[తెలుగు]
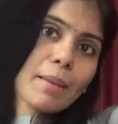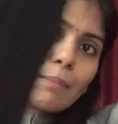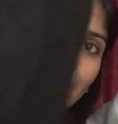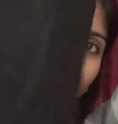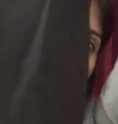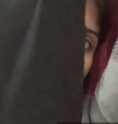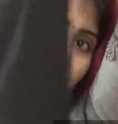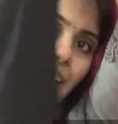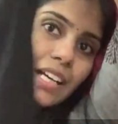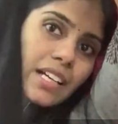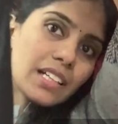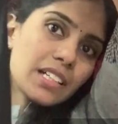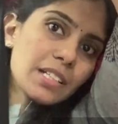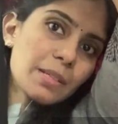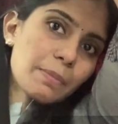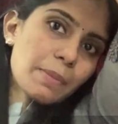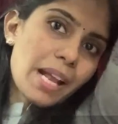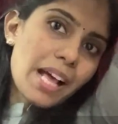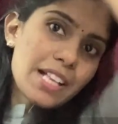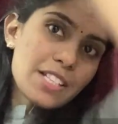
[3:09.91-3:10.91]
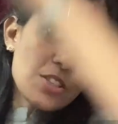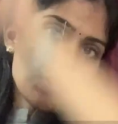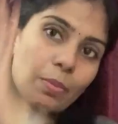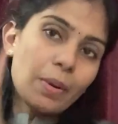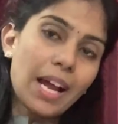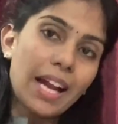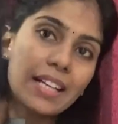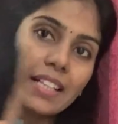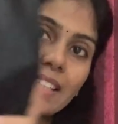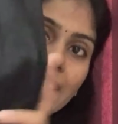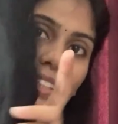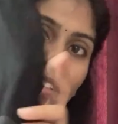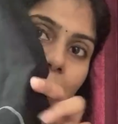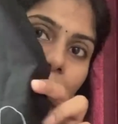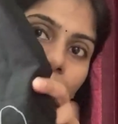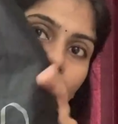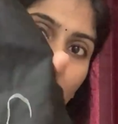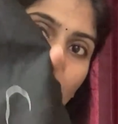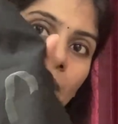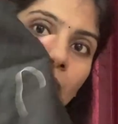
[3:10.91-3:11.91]
బ్లాక్ కలర్ ప్లాజో ప్యాంట్
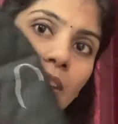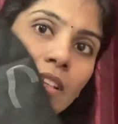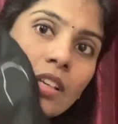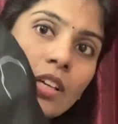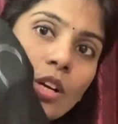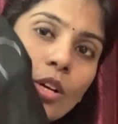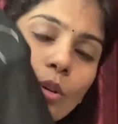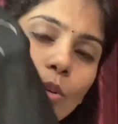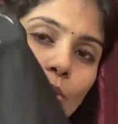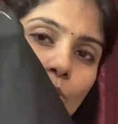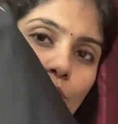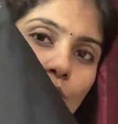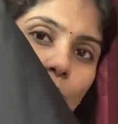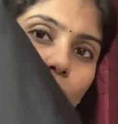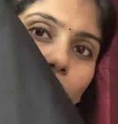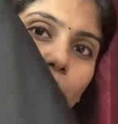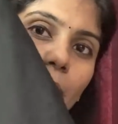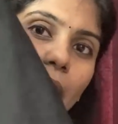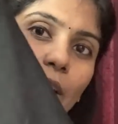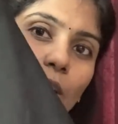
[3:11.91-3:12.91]
కొంచెం